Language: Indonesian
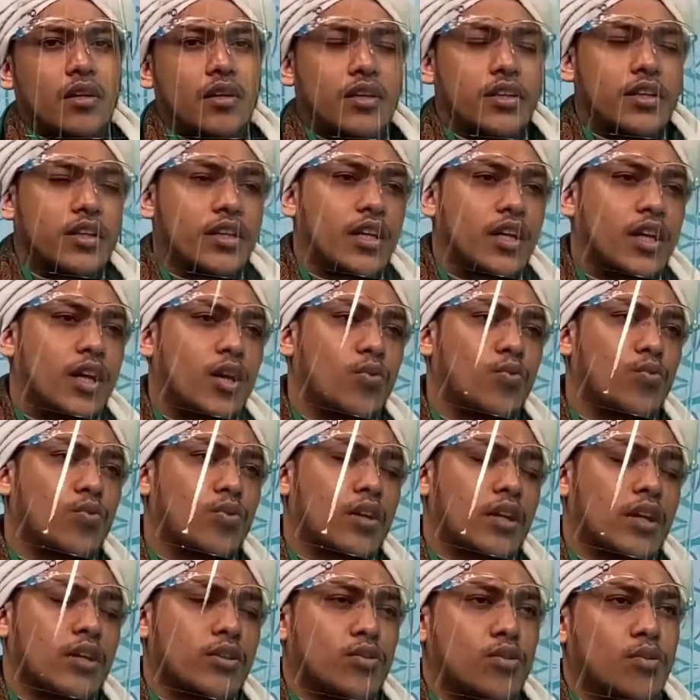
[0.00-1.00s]

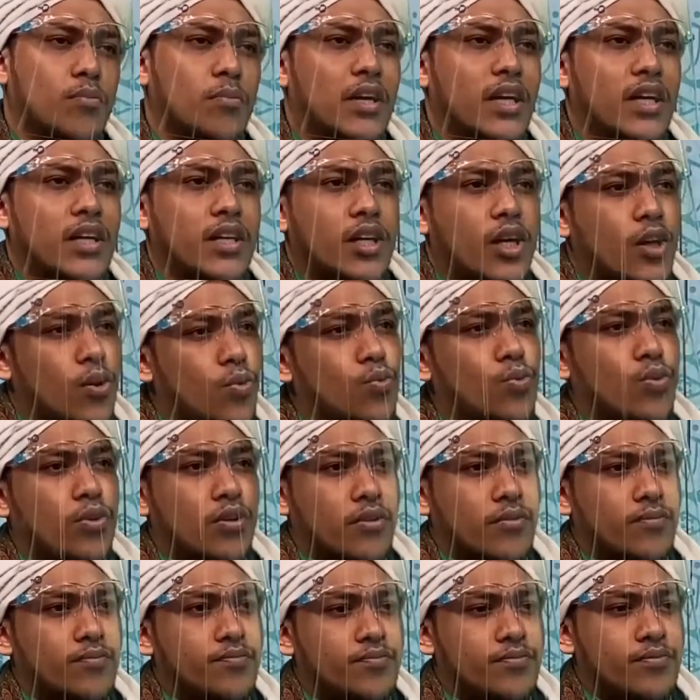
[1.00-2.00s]
Ya'ur atau Baya'ur.
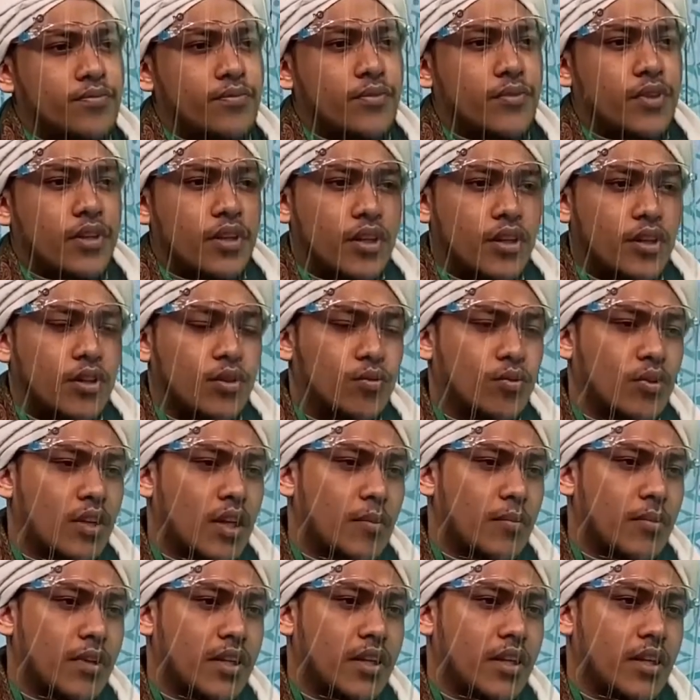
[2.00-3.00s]
Hmm. Ya, itu
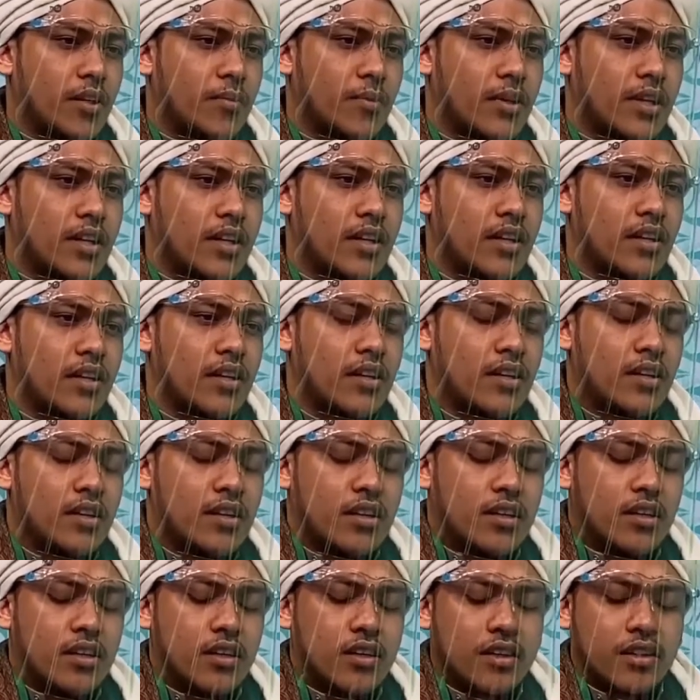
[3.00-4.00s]
nama daripada
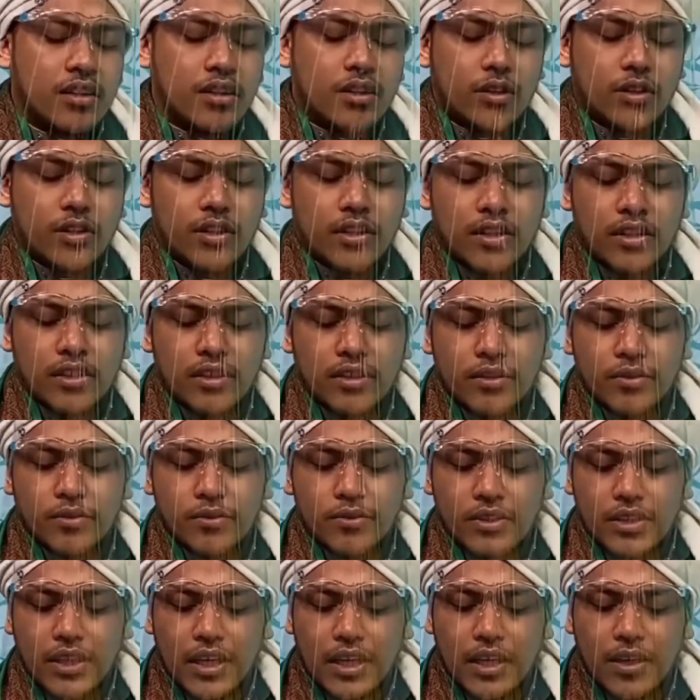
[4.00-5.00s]
uh, eh,
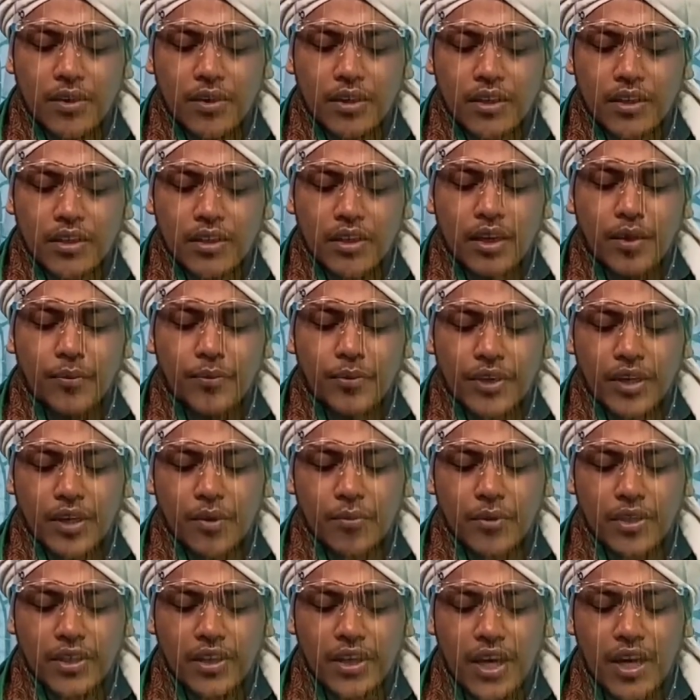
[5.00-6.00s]
sah, uh, eh, apa namanya